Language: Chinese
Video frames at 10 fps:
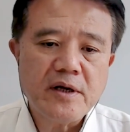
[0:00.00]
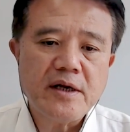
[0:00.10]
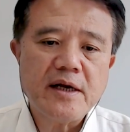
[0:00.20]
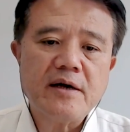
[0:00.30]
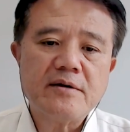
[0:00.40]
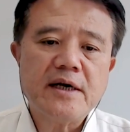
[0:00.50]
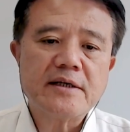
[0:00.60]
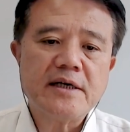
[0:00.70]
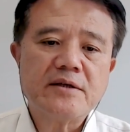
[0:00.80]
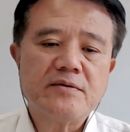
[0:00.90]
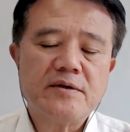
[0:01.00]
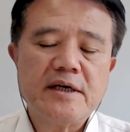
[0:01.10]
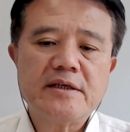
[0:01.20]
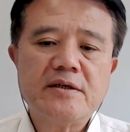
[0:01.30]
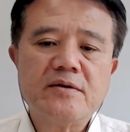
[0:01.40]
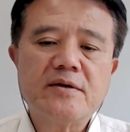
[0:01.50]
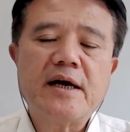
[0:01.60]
为了要让家属相信说